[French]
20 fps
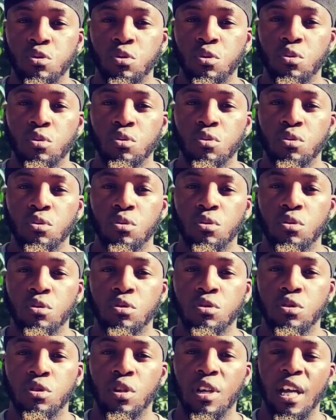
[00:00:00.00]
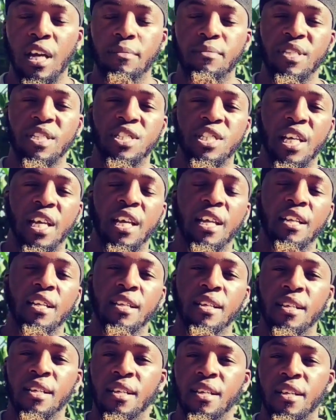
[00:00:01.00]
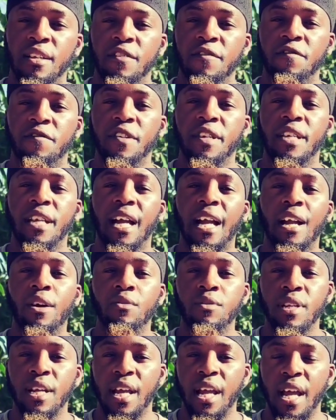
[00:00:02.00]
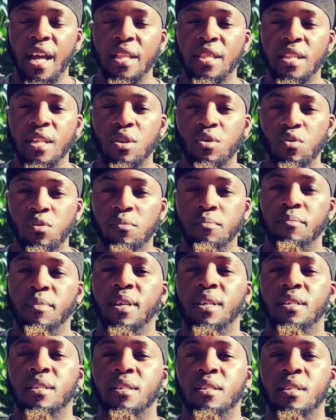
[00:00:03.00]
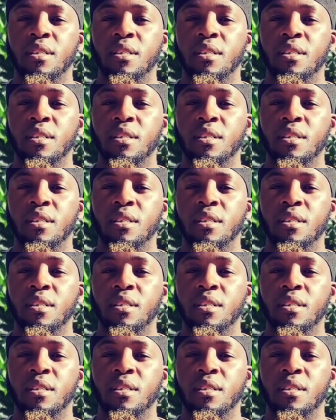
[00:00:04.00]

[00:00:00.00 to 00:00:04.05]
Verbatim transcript: le nom de Abi Jahl, Fir'aun Hadil Ummah.